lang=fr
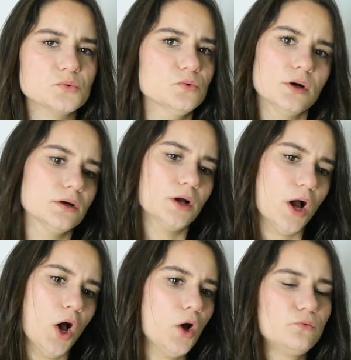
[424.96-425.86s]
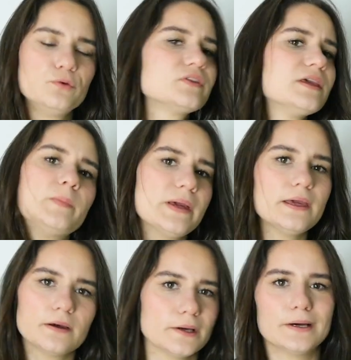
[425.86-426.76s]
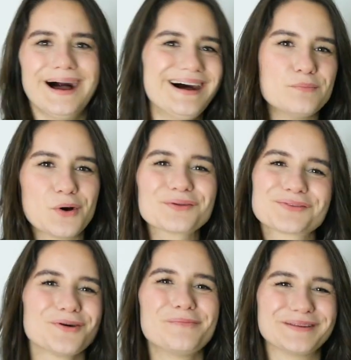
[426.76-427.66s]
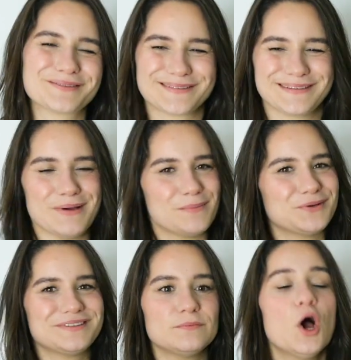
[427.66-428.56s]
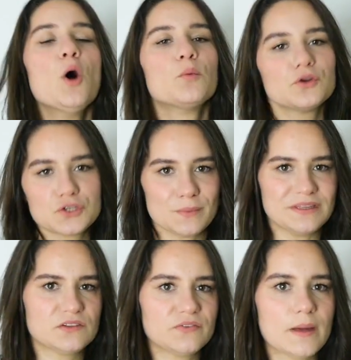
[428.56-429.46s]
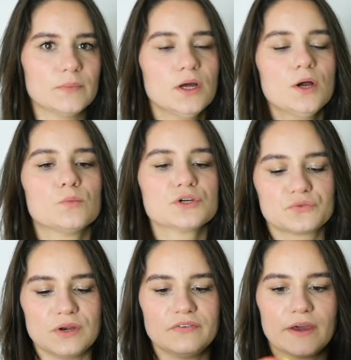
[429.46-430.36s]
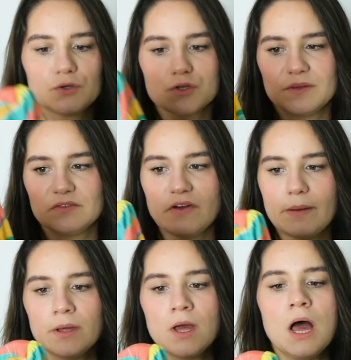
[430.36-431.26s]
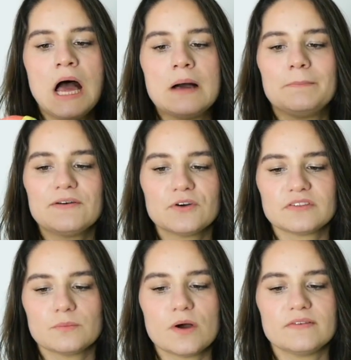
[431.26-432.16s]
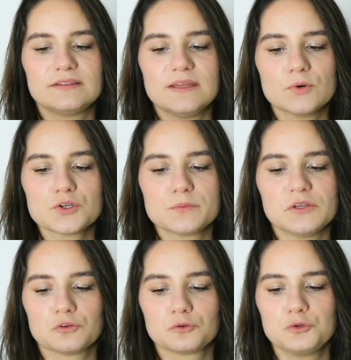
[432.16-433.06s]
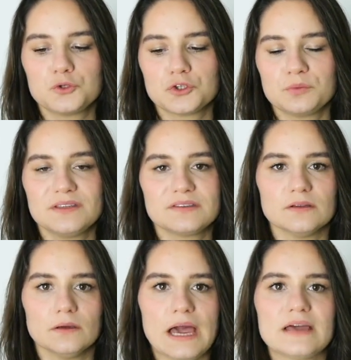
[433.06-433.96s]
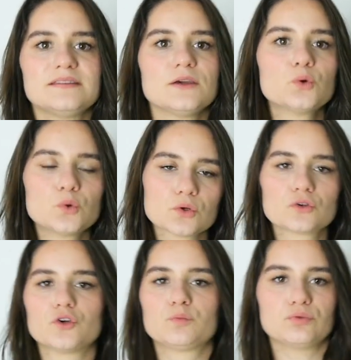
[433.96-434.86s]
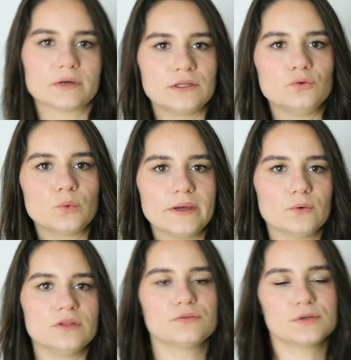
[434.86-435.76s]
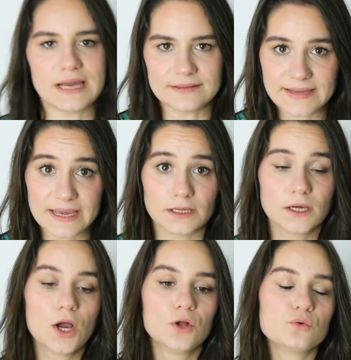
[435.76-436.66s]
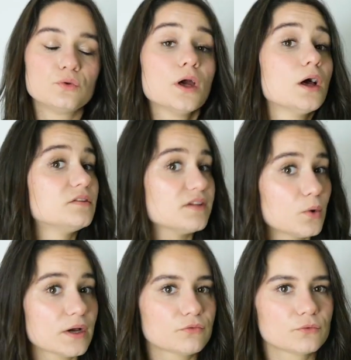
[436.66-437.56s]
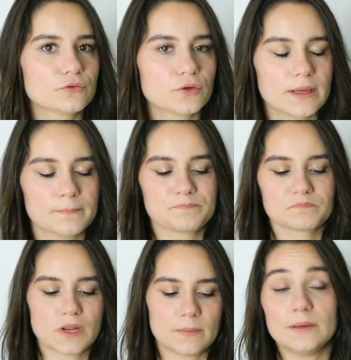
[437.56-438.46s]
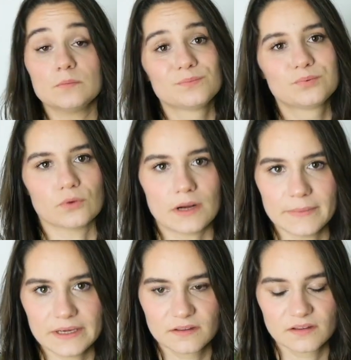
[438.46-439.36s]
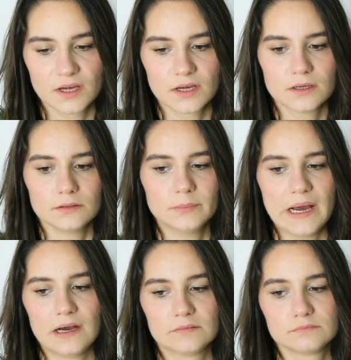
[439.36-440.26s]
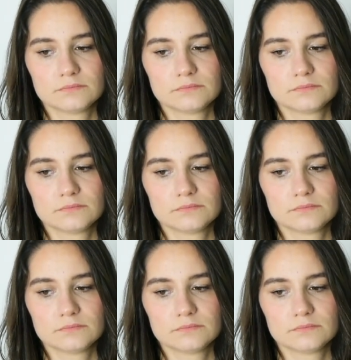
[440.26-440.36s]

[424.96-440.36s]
ou euh, vous skippez euh, un morceau parce que c'est pas possible. Pour une chemise femme, moi je voulais faire une chemise femme, pas forcément avec des manches, mais surtout une chemise euh, assez courte que je pourrais nouer au niveau de la taille. Donc ça aurait fonctionné. Mais pour un mec, bah